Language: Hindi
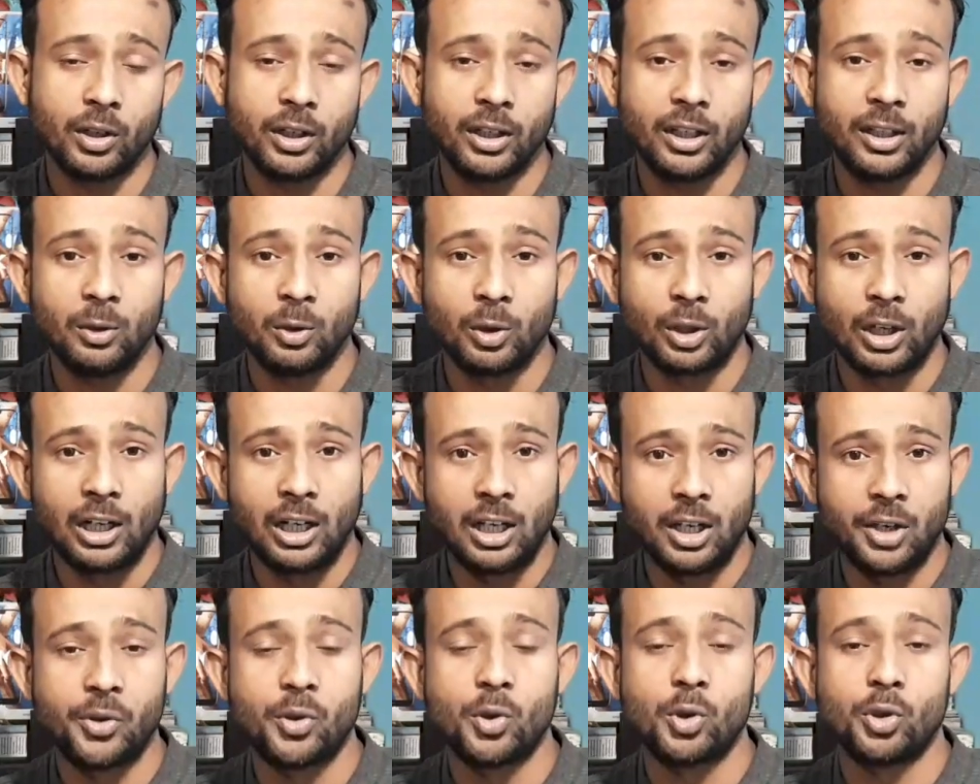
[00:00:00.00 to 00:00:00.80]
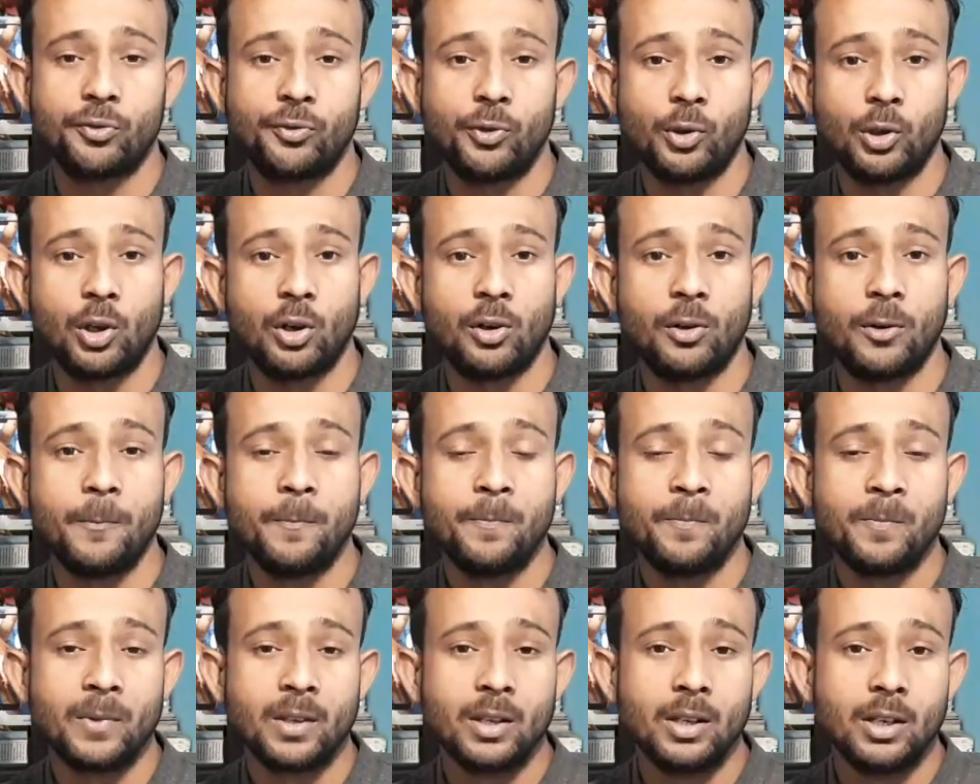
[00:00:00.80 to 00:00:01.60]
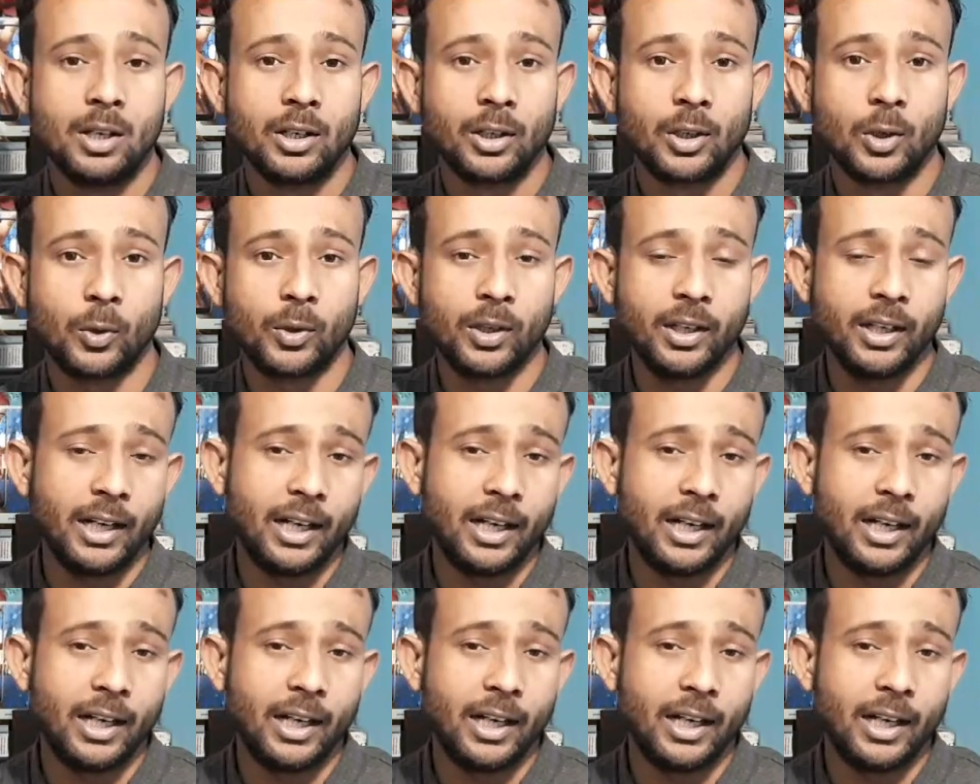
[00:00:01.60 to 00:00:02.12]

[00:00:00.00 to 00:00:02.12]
कि उनके लिए यूजफुल हो क्योंकि